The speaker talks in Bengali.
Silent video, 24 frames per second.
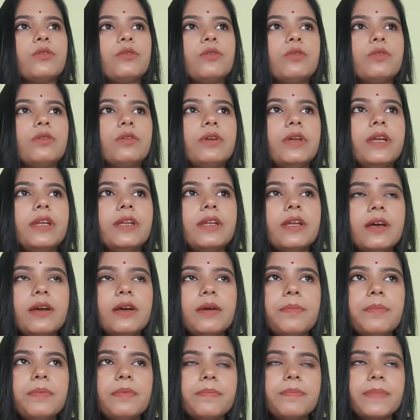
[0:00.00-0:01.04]
তো এটা
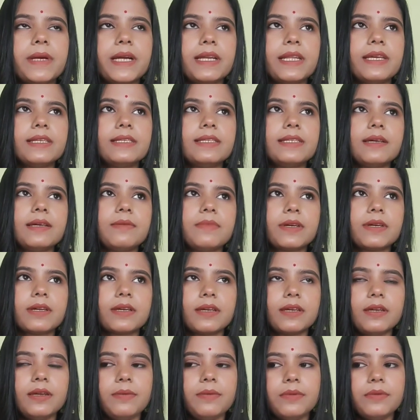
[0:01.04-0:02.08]
পাঠিয়েছে
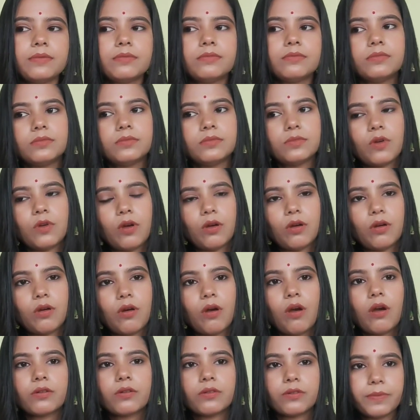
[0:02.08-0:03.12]
আমাকে
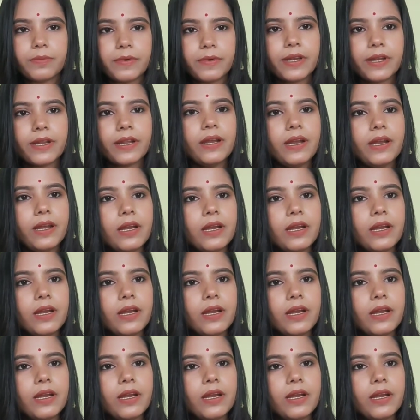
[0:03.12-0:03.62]
অক্টোবরের